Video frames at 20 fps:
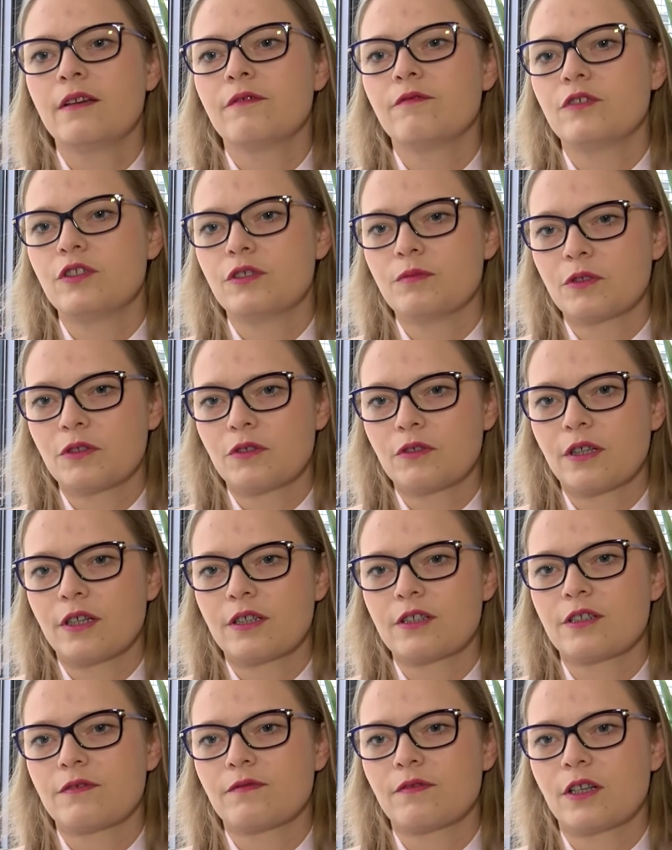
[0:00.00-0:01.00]
Widzimy to
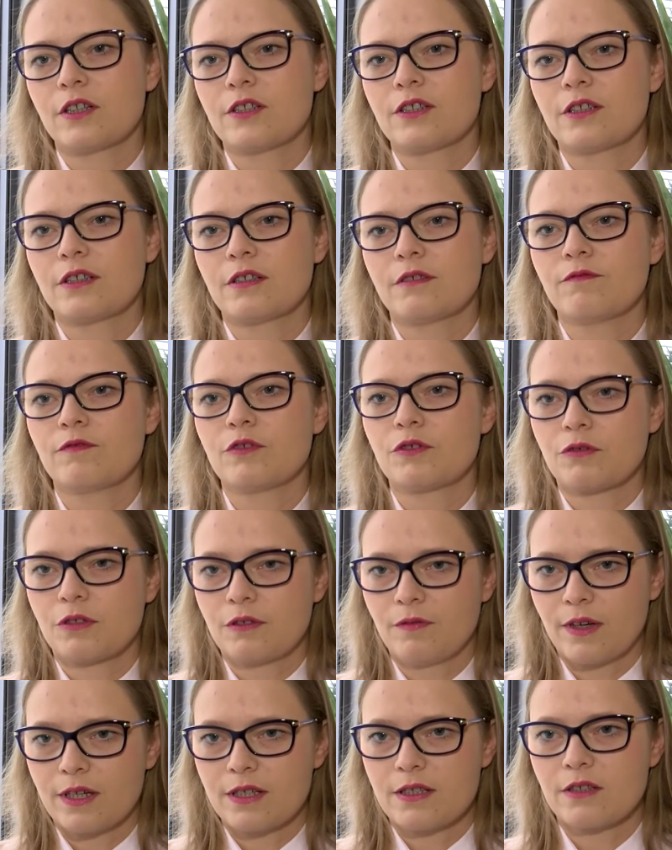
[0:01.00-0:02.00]
także w naszej
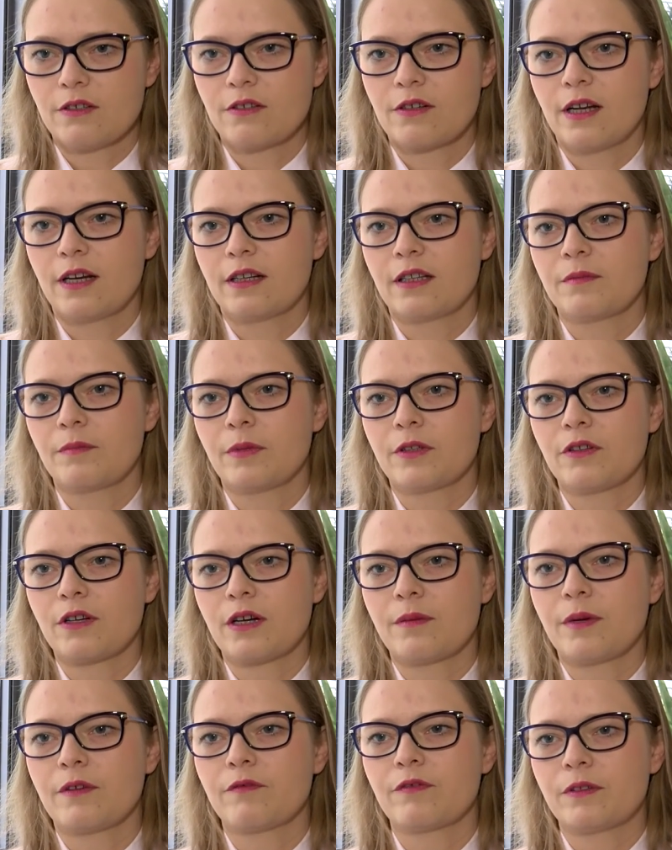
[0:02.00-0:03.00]
wyszukiwarce lokalnej
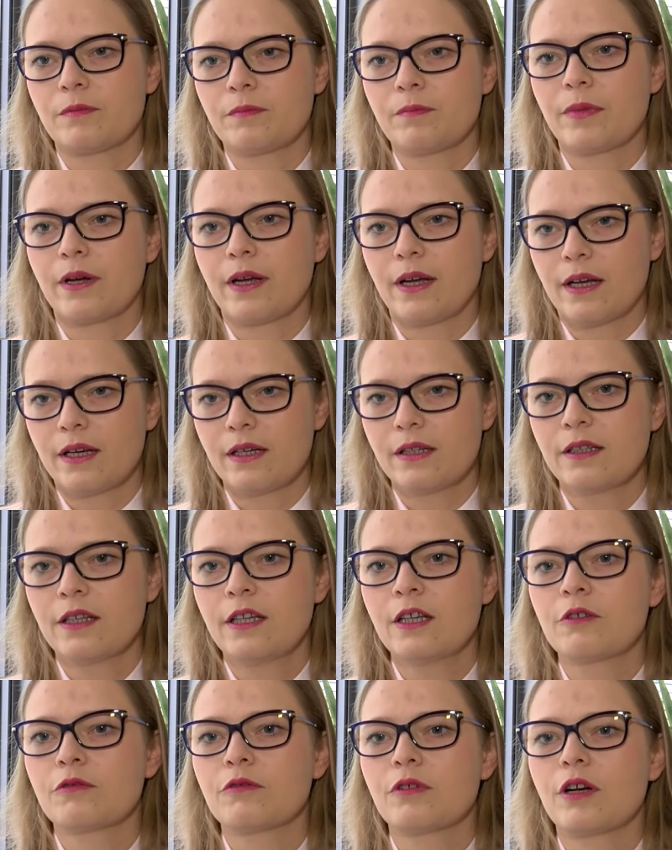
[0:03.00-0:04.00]
panoramafilm.pl,
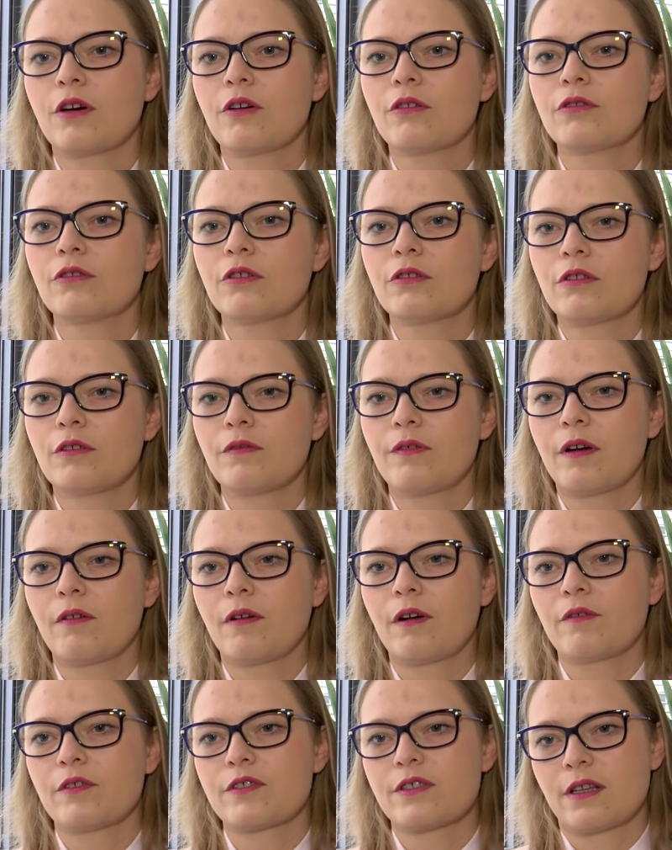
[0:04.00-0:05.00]
która
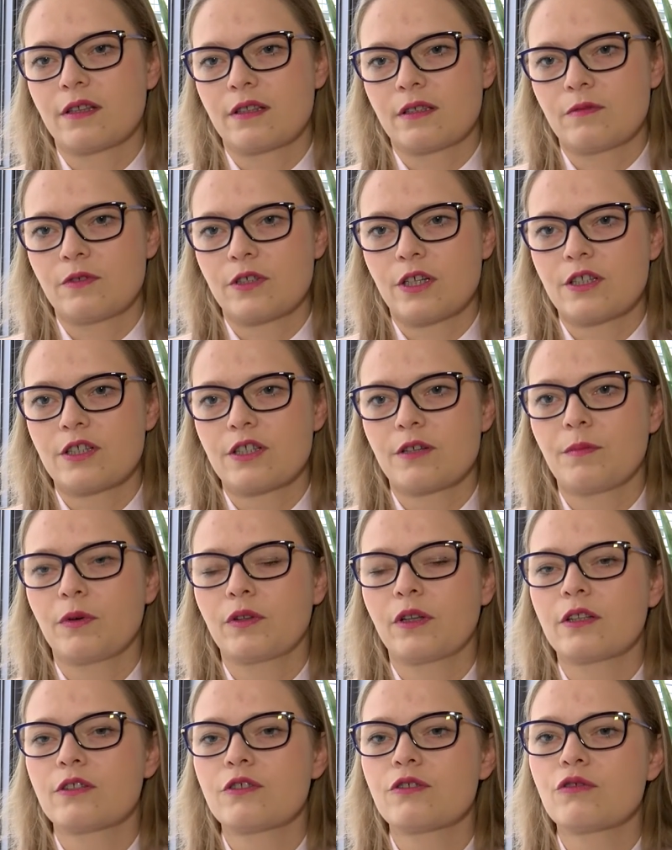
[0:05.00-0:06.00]
odnotowała w ostatnim czasie
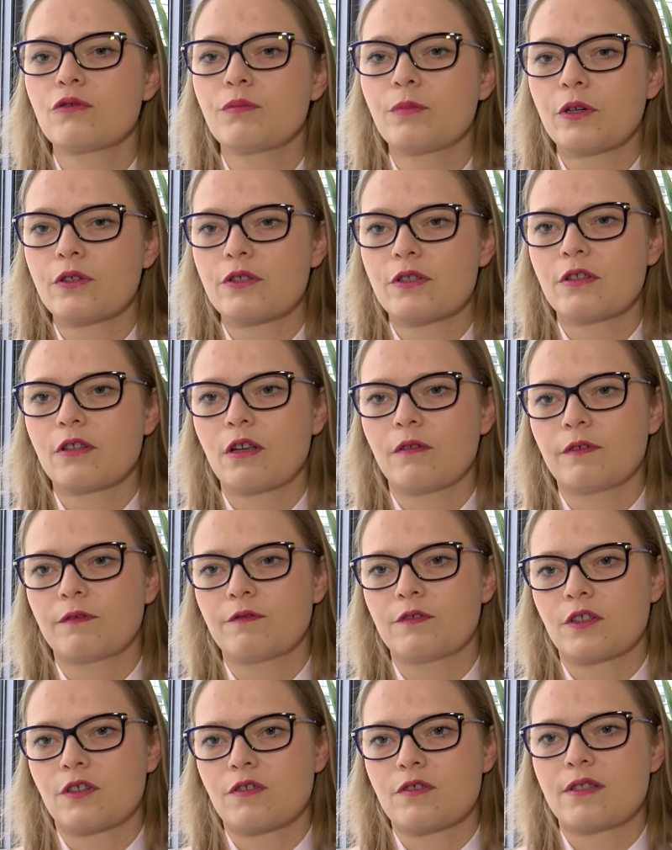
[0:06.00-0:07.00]
ponad 100%
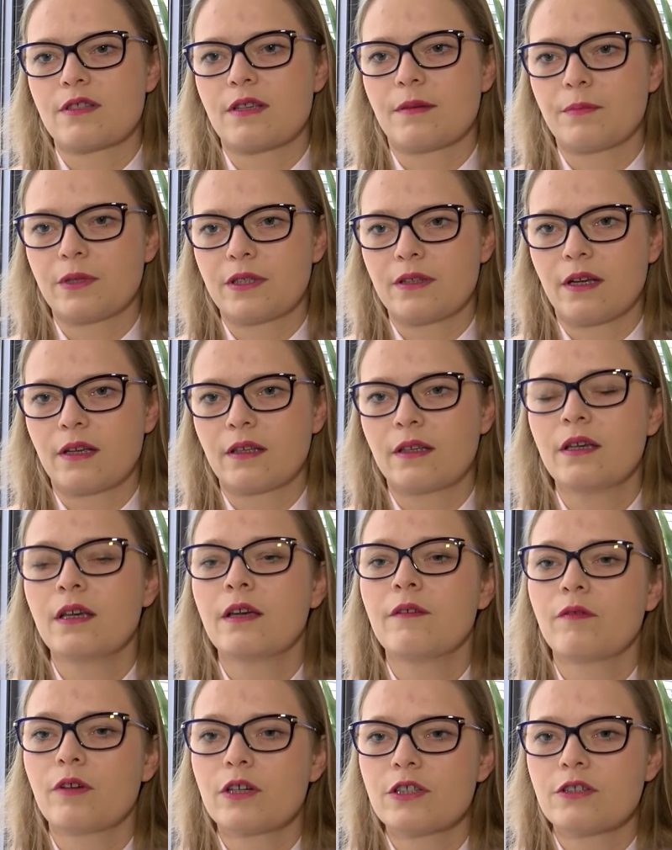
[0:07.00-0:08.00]
wzrost zapytań
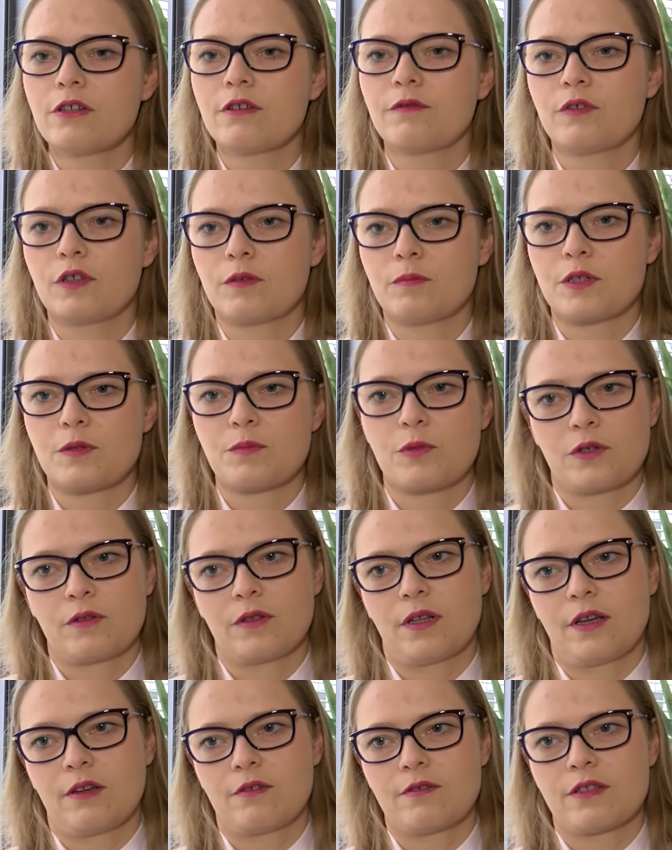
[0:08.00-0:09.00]
właśnie o firmy
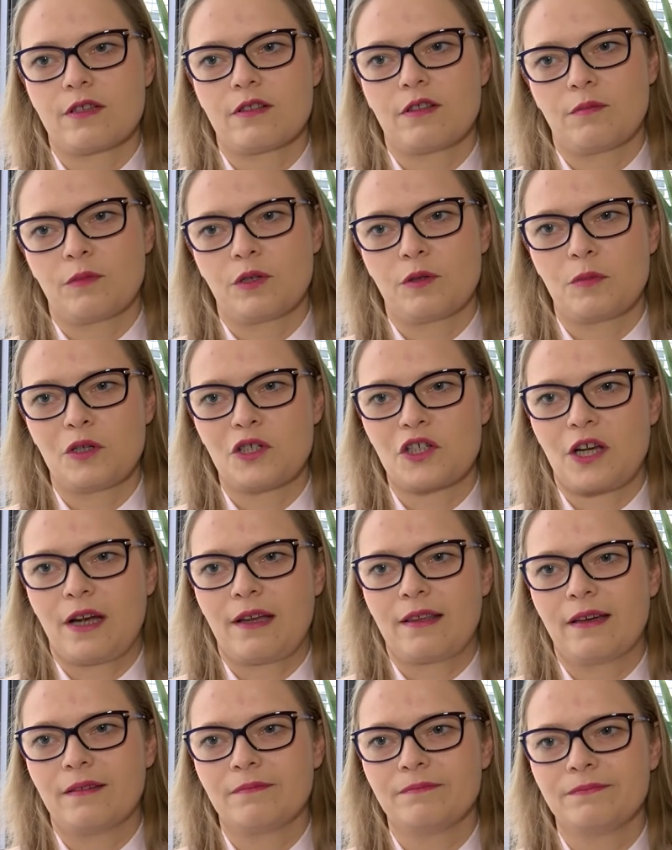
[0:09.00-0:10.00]
sprzątające domy i
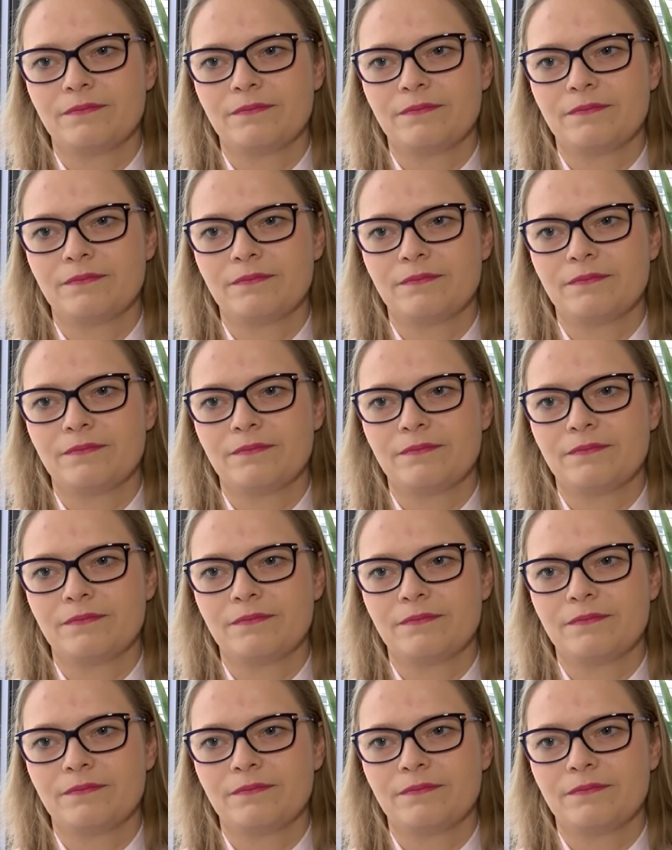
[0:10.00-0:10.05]
mieszkania.